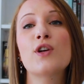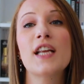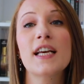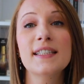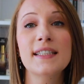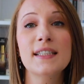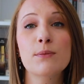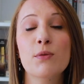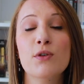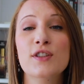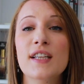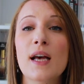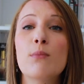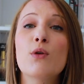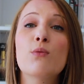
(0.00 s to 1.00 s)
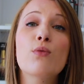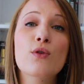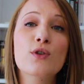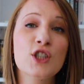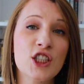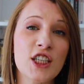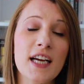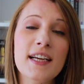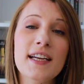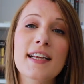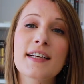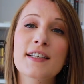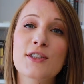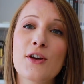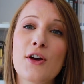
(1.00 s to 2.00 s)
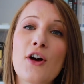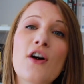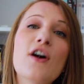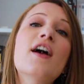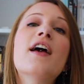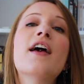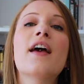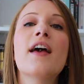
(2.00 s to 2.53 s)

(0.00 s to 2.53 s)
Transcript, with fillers: l'indispensable pour chaque lecteur.